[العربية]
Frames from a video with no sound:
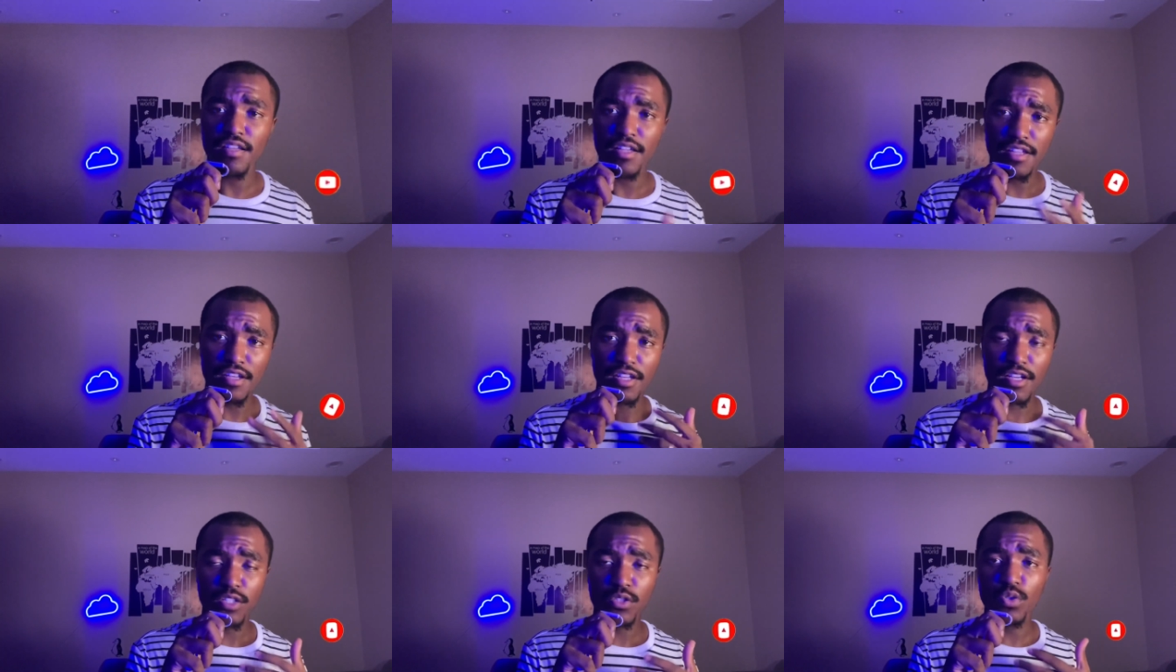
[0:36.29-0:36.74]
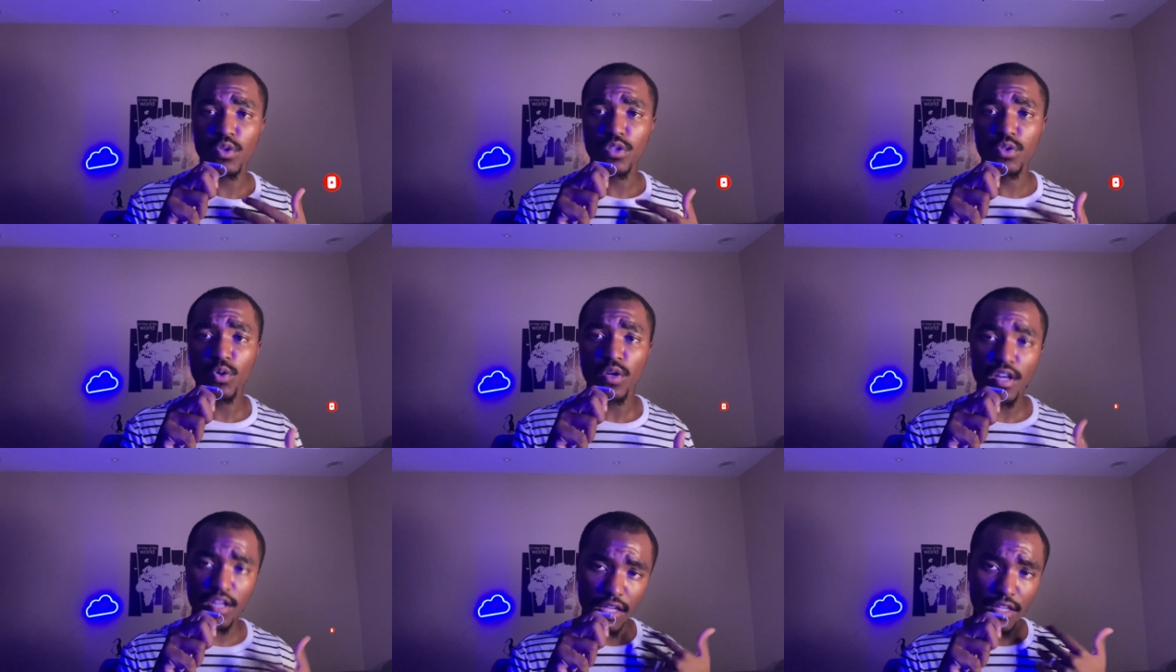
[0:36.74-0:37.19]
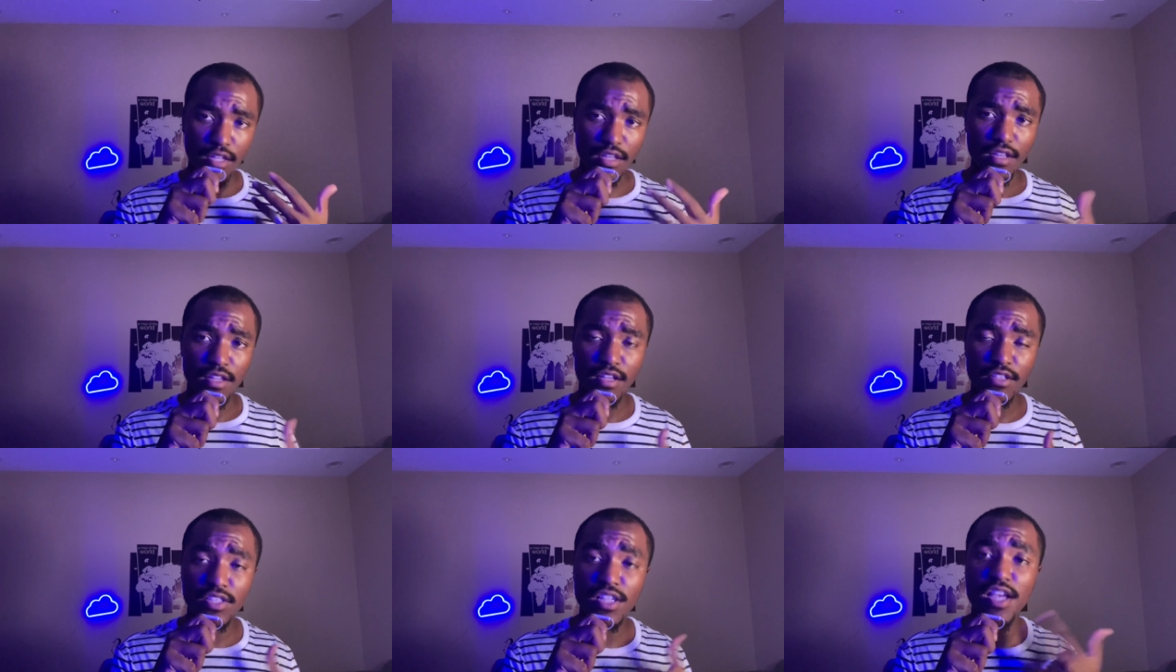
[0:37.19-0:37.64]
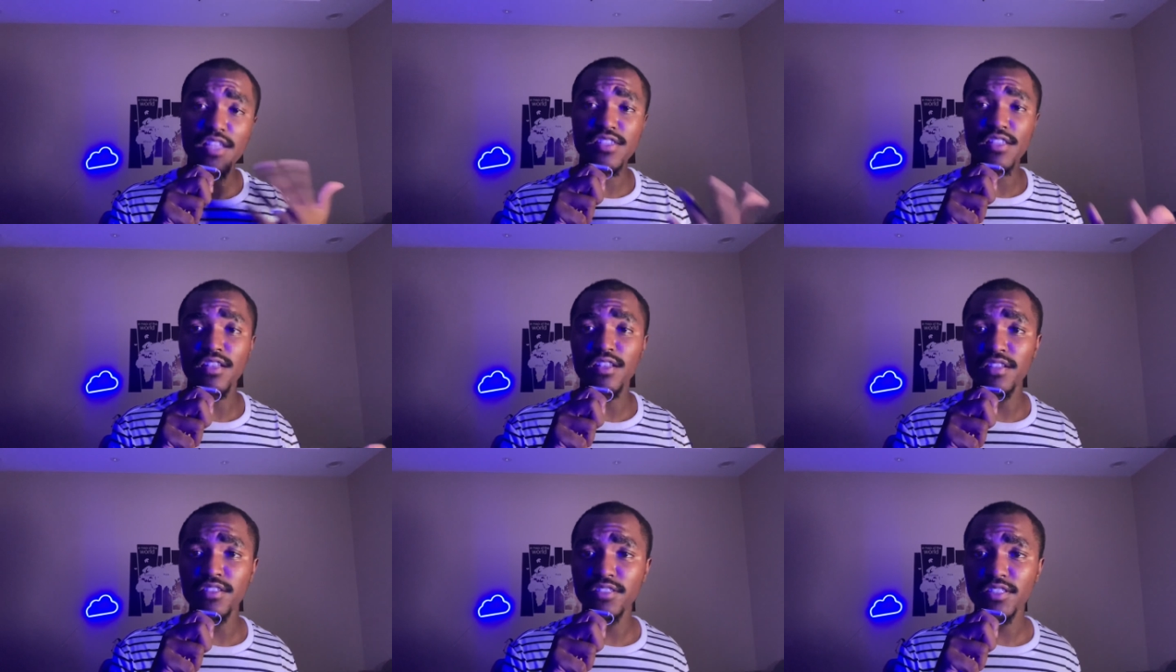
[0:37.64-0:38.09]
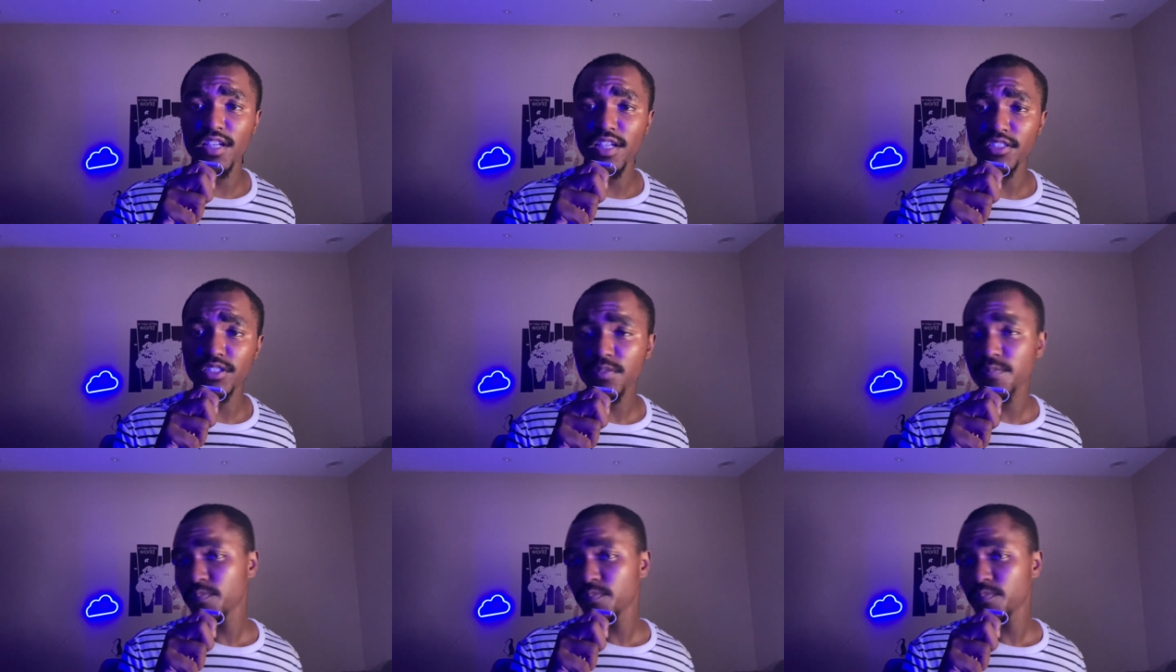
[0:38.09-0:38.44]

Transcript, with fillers: أنك توريك أنها جاهزة للإنتاج